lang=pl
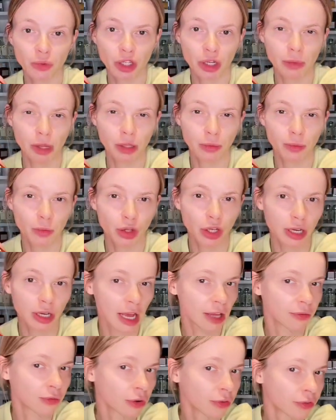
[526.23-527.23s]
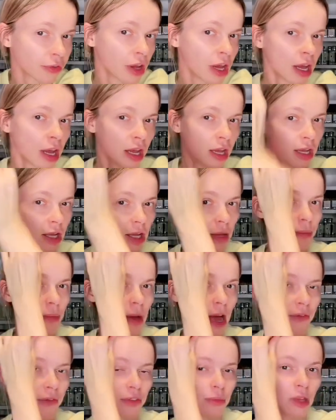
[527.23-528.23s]
Każdy subskrybent moich live'ów
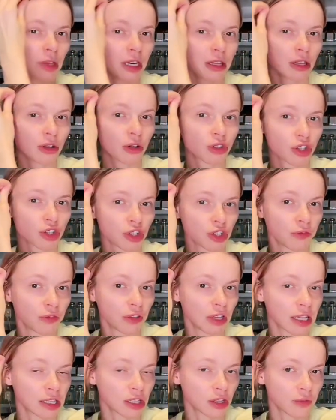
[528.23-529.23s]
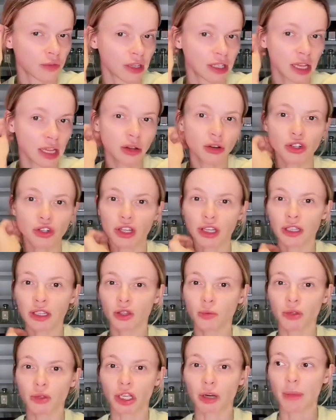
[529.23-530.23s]
e, ma wymierne korzyści finansowe z
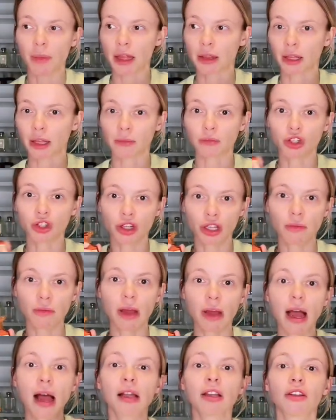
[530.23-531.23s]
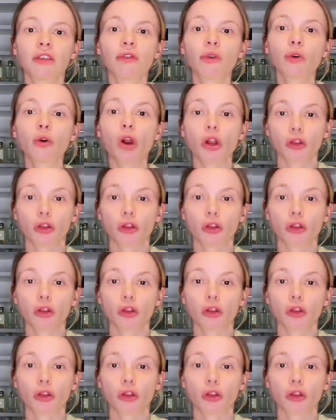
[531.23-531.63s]
tego, że jest subskrybentem, czyli ma